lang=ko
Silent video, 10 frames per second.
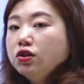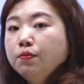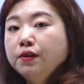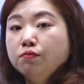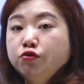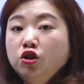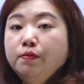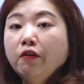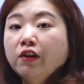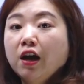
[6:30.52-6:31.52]
GDP는
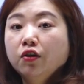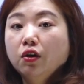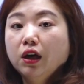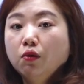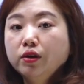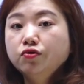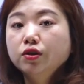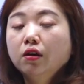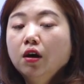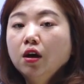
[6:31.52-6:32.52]
불변 가격이라고
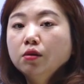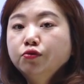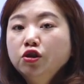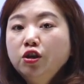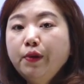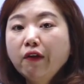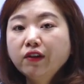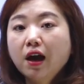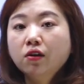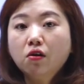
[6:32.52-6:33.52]
했죠.
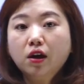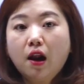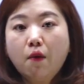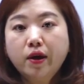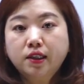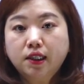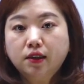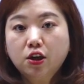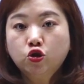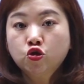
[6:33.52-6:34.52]
불변 가격이라고
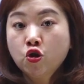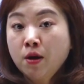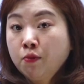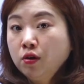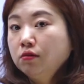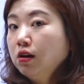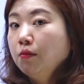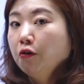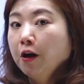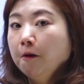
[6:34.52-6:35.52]
했을 때 중요한
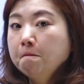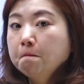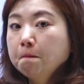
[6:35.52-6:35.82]
포인트가 뭐예요?